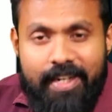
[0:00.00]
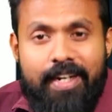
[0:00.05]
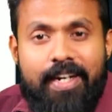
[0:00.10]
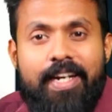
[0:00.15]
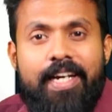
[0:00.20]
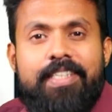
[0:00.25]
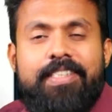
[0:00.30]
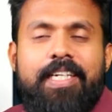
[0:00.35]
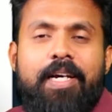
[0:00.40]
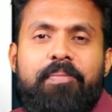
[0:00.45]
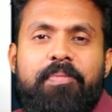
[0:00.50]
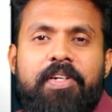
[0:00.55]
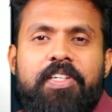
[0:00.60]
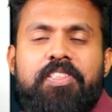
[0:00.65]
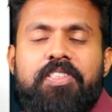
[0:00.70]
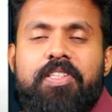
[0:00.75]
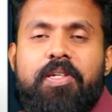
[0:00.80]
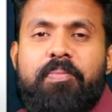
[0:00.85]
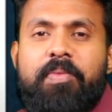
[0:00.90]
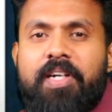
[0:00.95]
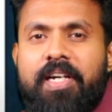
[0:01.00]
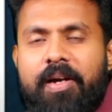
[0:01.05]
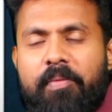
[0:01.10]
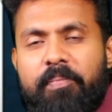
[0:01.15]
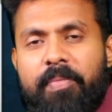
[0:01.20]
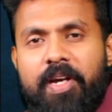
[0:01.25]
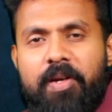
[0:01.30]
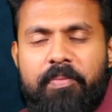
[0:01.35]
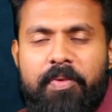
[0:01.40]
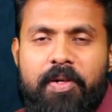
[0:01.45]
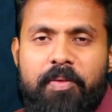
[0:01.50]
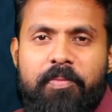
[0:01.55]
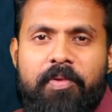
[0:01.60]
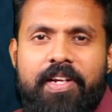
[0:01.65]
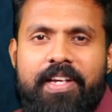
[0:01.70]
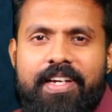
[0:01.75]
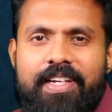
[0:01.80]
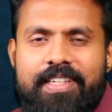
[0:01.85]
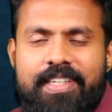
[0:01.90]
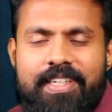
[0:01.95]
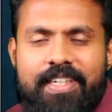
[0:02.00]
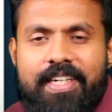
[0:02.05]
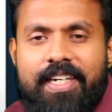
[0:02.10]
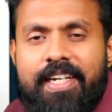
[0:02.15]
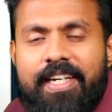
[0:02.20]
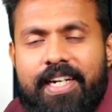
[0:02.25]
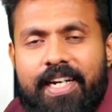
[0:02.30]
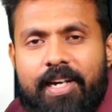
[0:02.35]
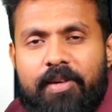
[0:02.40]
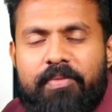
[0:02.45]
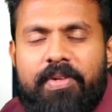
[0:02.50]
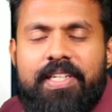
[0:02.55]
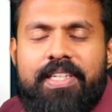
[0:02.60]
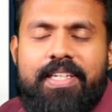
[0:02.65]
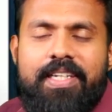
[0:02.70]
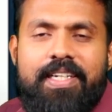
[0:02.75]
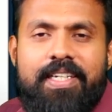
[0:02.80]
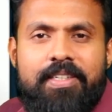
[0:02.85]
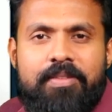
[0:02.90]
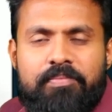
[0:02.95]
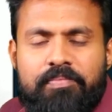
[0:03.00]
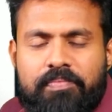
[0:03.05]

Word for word: எல்லா சாப்டர்ஸும் நமக்கு கம்பேர் பண்ண முடியாது நாம் வந்து